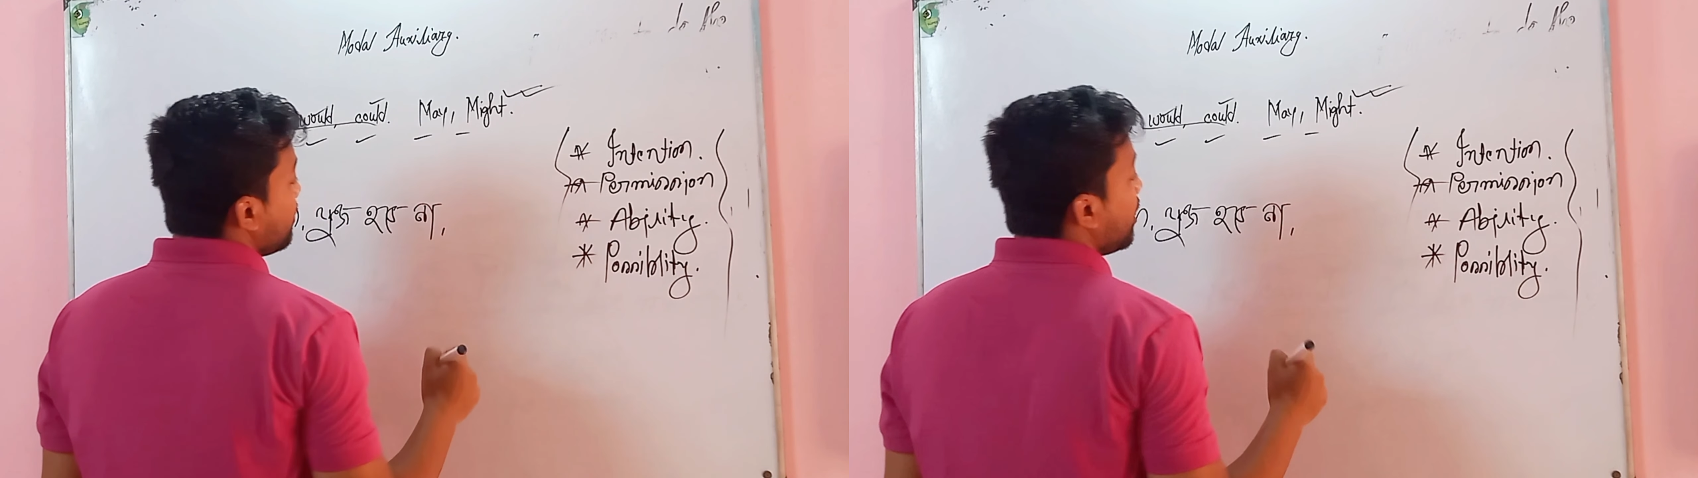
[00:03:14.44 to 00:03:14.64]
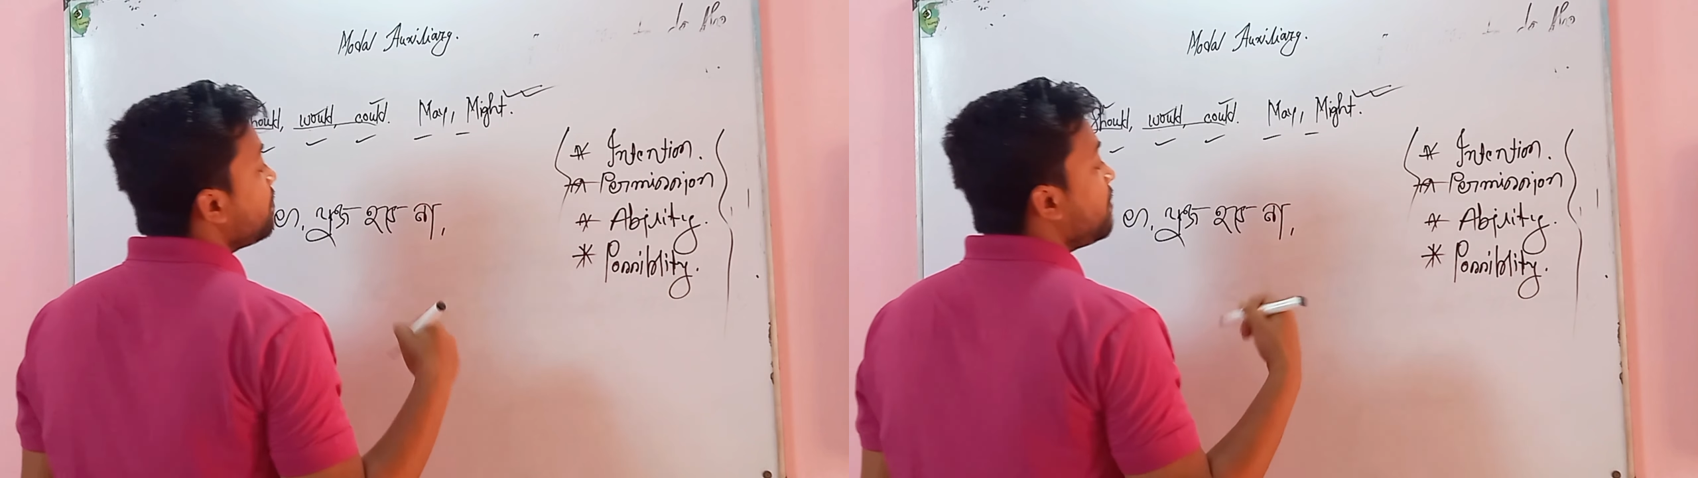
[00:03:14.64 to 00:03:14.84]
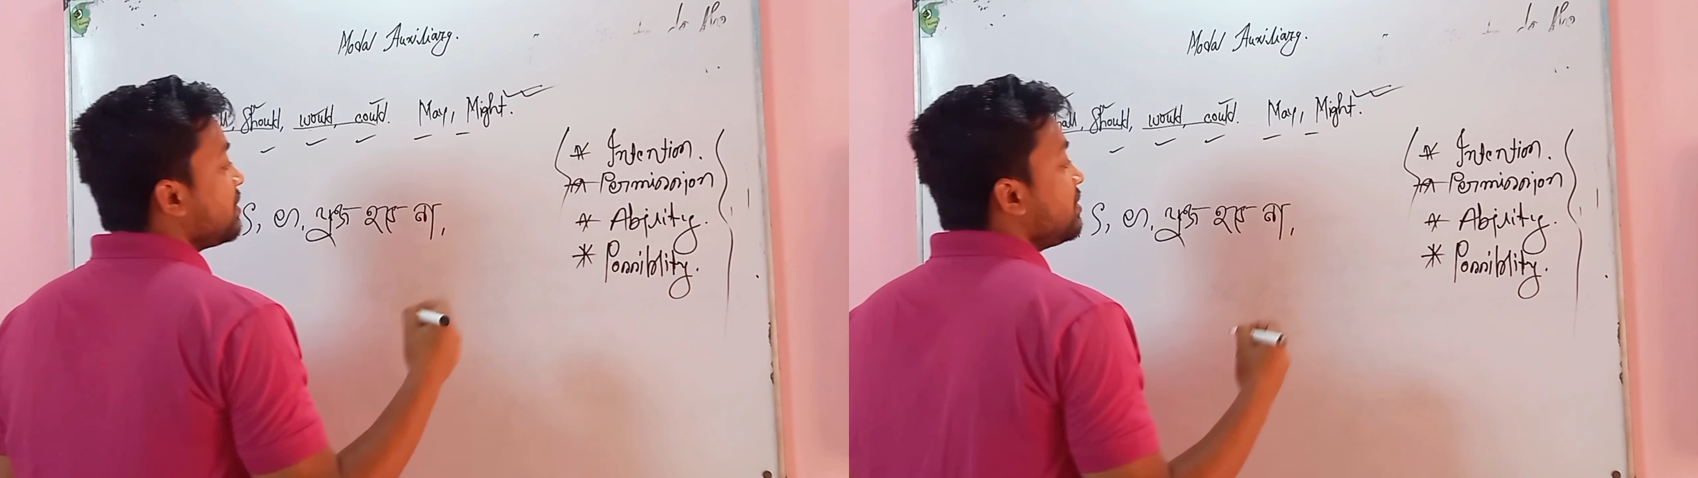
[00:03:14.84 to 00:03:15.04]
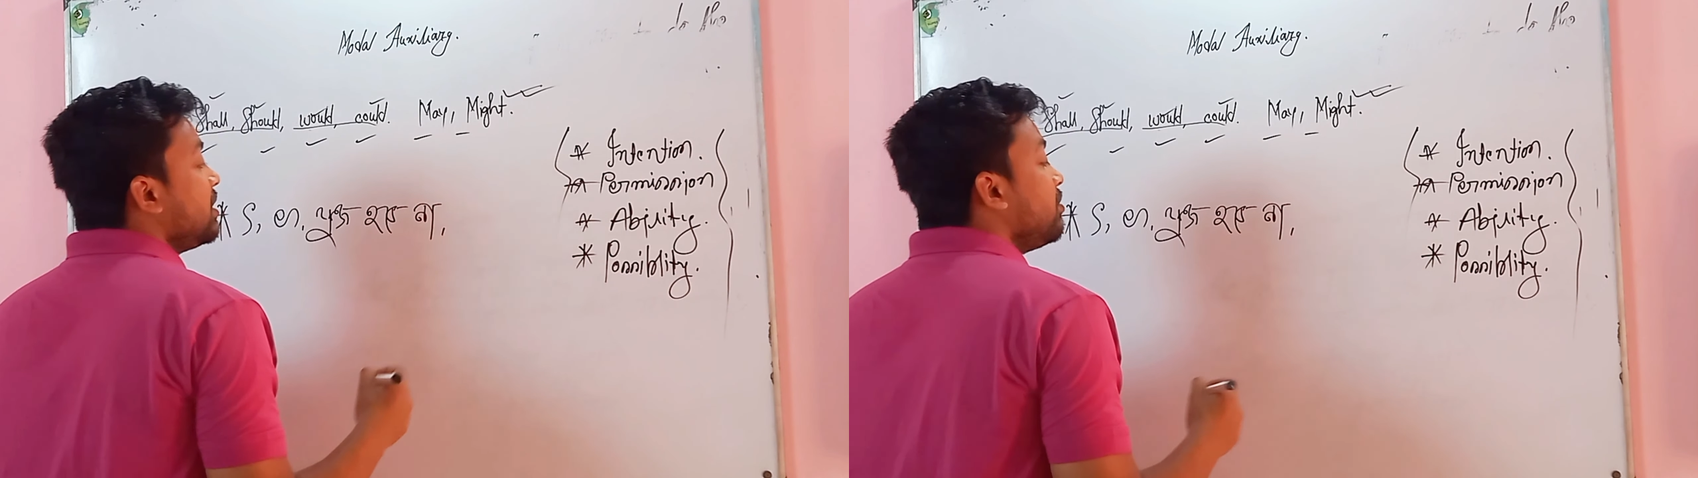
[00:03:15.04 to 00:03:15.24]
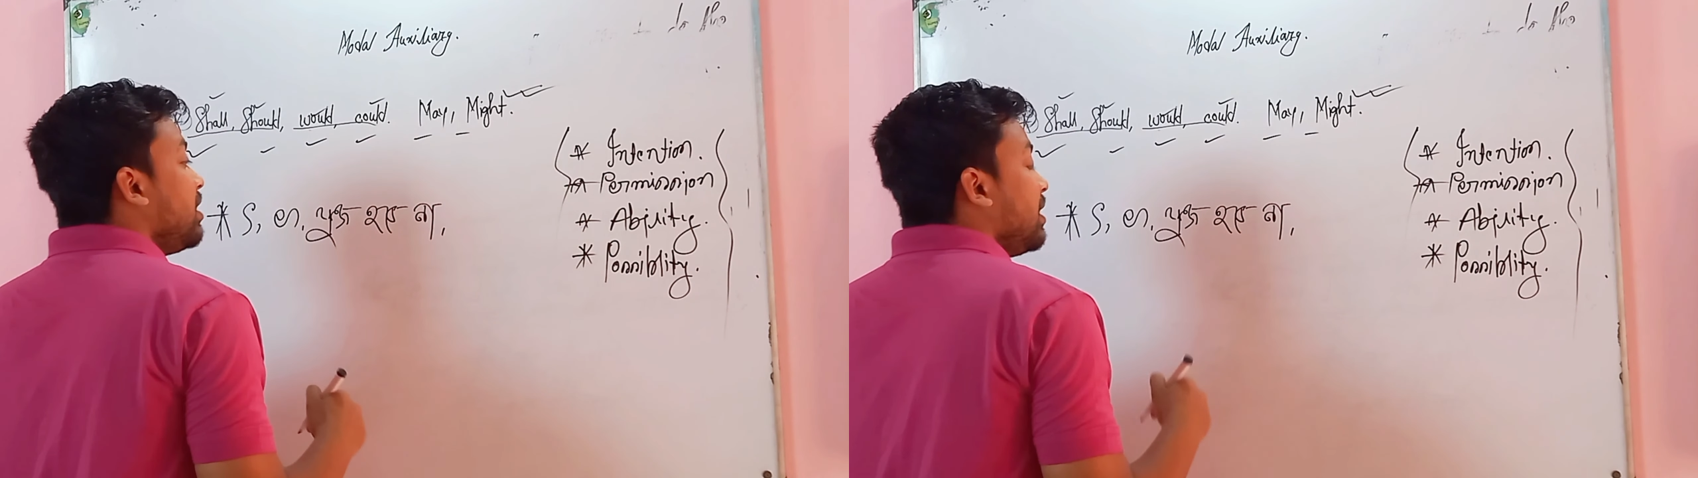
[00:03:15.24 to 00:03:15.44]
থার্ড পার্সন
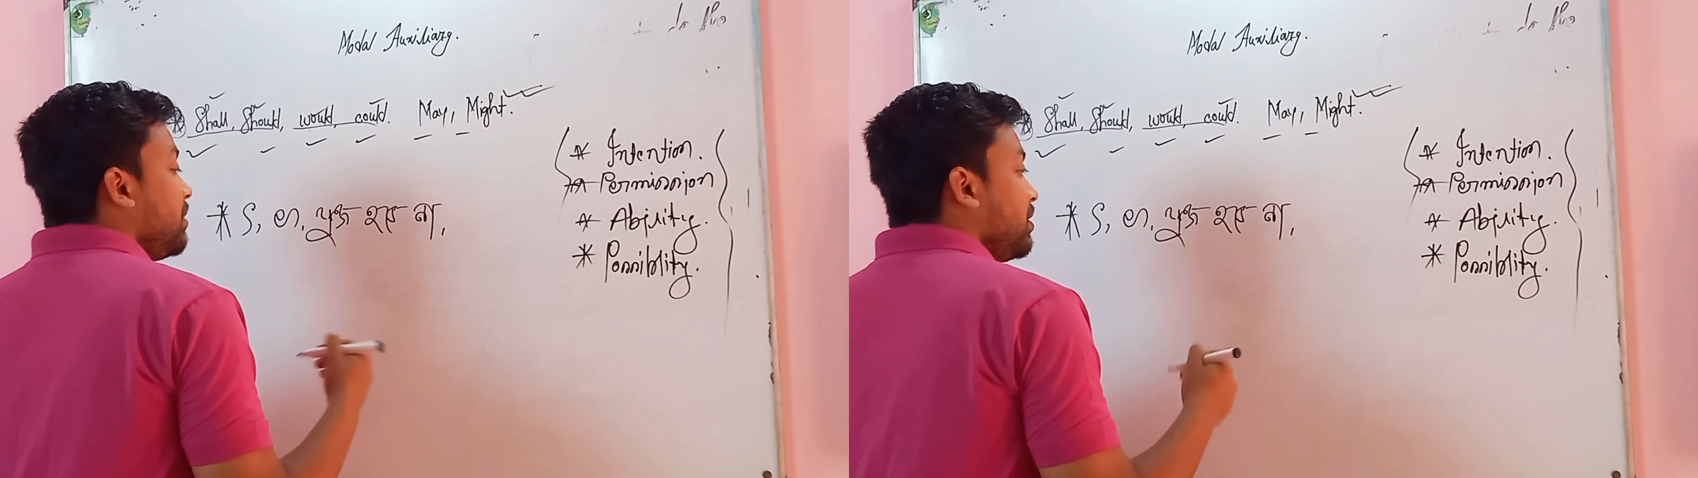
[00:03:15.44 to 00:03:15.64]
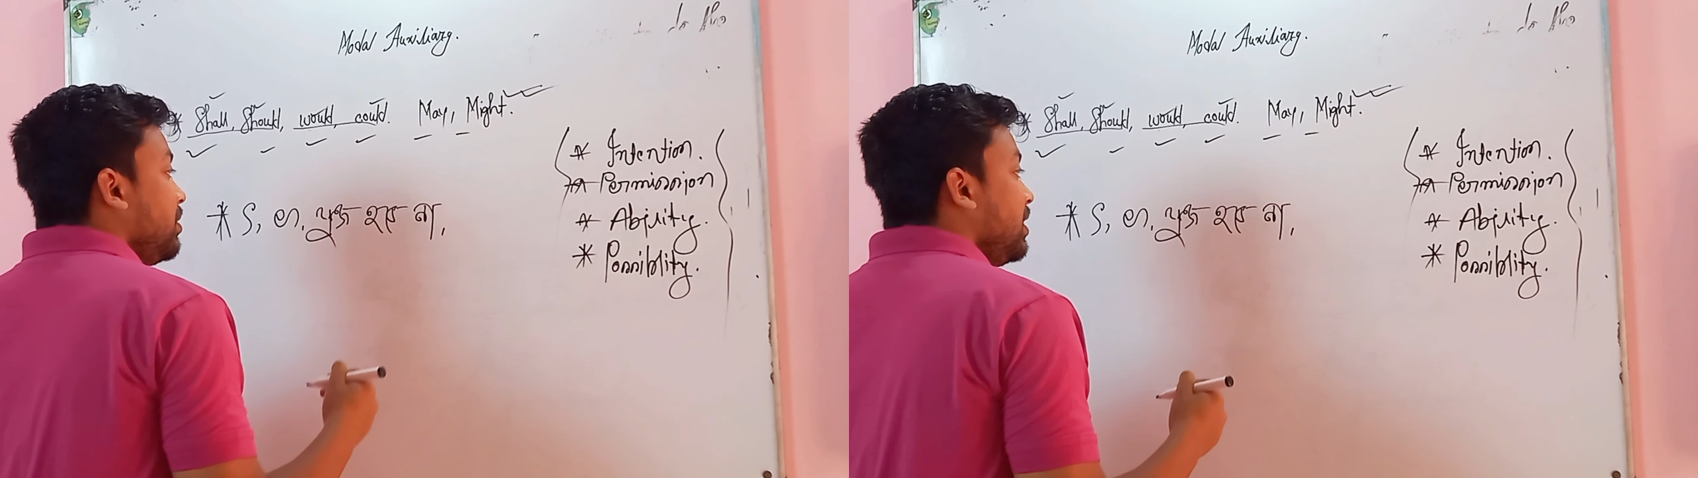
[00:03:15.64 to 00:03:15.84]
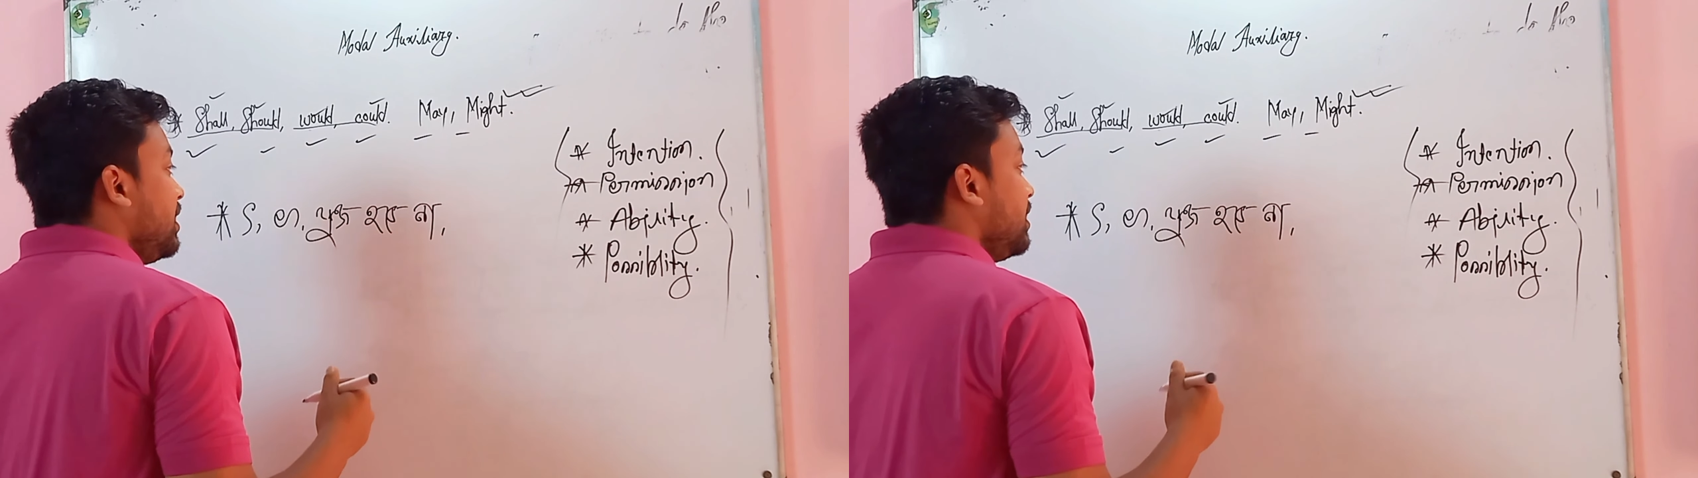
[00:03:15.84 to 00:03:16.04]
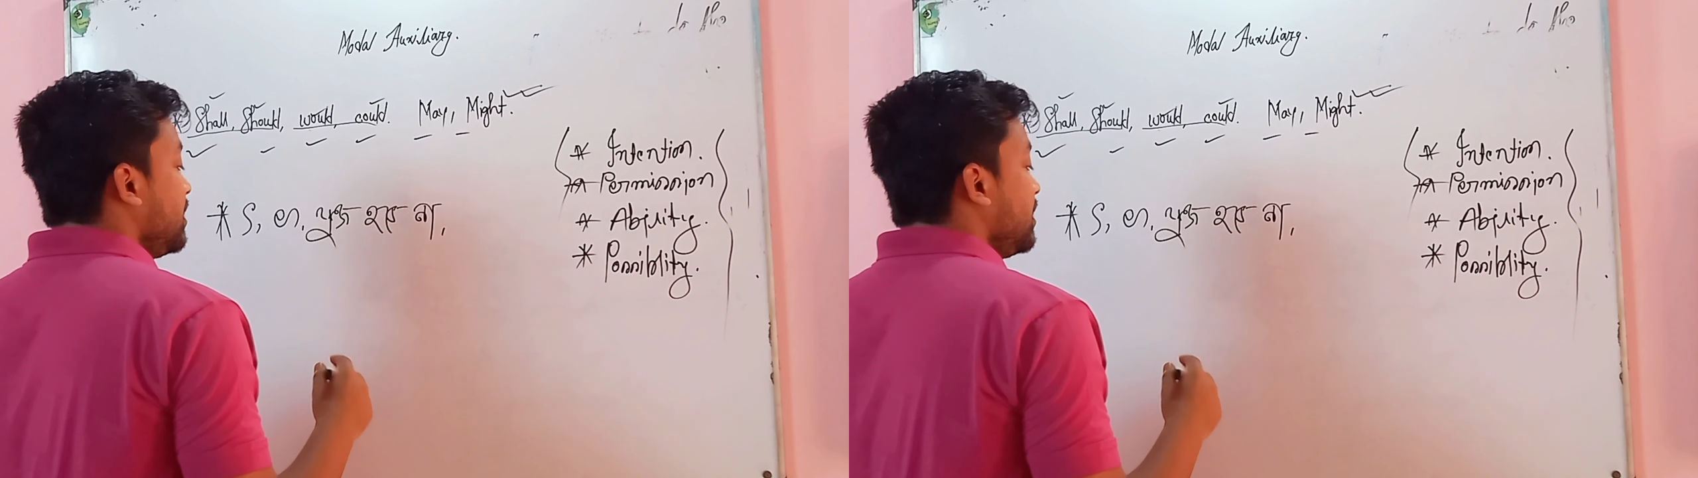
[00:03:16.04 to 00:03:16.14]
সিঙ্গুলার নাম্বার হলে